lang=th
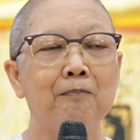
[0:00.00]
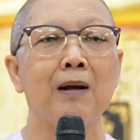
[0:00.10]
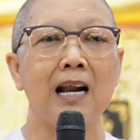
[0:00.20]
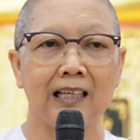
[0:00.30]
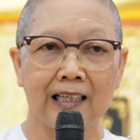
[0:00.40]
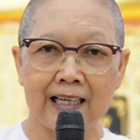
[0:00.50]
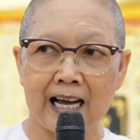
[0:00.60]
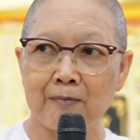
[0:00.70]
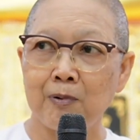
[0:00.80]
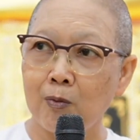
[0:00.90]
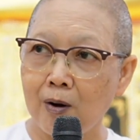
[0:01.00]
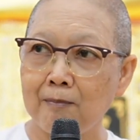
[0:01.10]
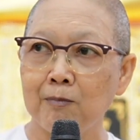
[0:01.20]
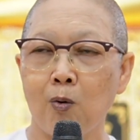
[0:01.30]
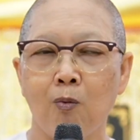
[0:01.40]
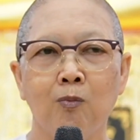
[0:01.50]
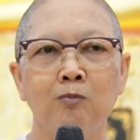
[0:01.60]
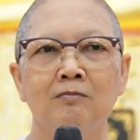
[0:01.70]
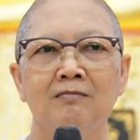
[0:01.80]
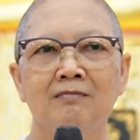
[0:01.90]
ปรารถนาเพราะความหลง
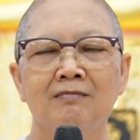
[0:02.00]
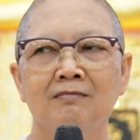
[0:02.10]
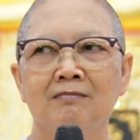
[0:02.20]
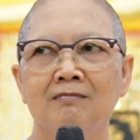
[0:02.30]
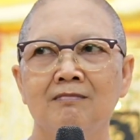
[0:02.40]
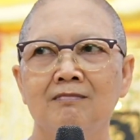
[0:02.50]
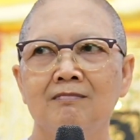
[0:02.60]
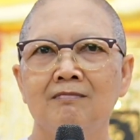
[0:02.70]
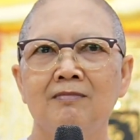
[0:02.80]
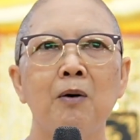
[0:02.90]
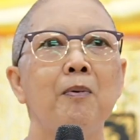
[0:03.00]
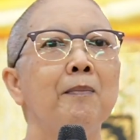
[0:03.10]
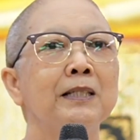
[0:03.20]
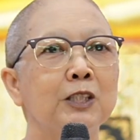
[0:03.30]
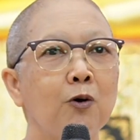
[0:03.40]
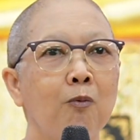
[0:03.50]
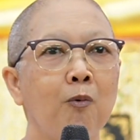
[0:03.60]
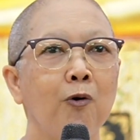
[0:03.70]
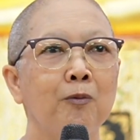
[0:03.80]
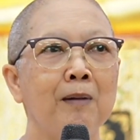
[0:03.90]
แล้วพอมันส่ง
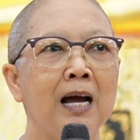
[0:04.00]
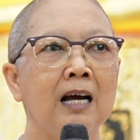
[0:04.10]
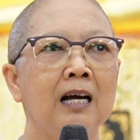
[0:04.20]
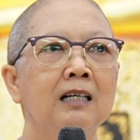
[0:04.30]
ผลมา